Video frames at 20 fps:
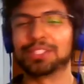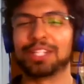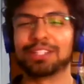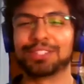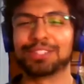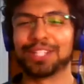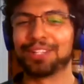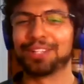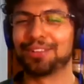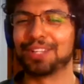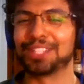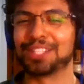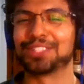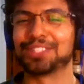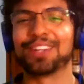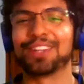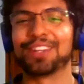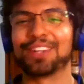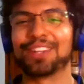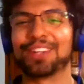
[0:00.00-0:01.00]
ya lo están
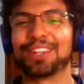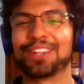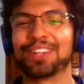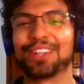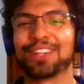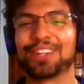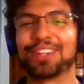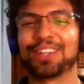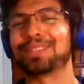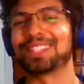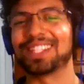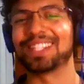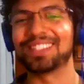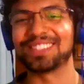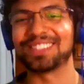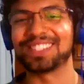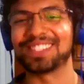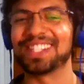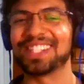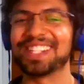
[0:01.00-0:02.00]
coleccionando, no sé por qué, pero
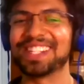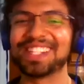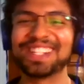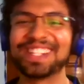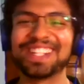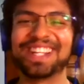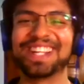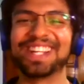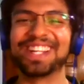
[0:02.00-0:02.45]
pues ahí los tienen.